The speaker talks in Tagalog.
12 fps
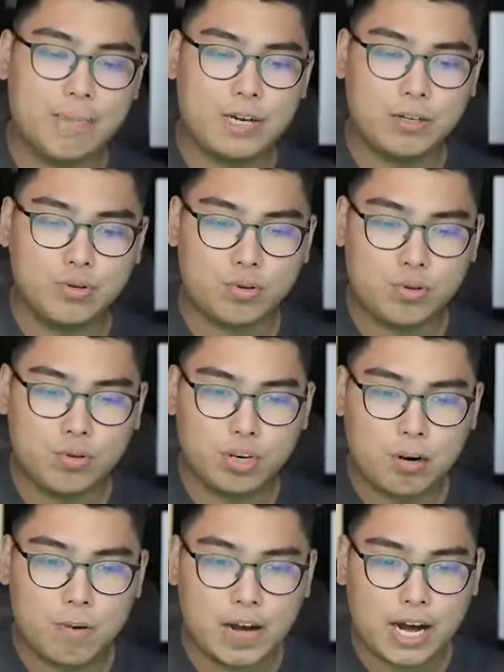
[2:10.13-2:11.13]
naman gusto
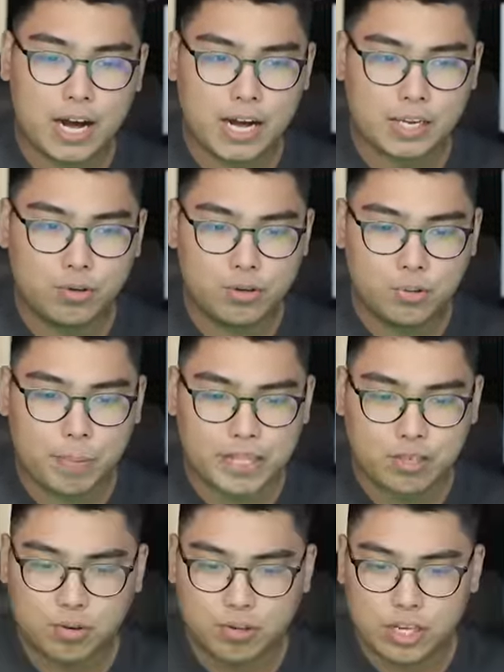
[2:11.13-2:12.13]
nyo ng mga huge
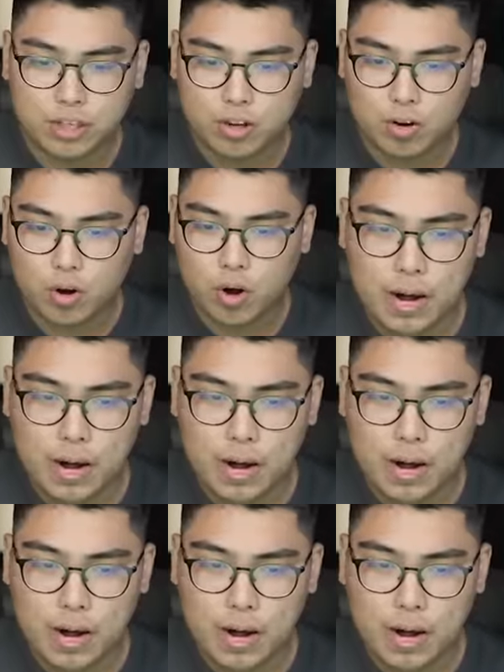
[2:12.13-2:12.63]
pets ko dito.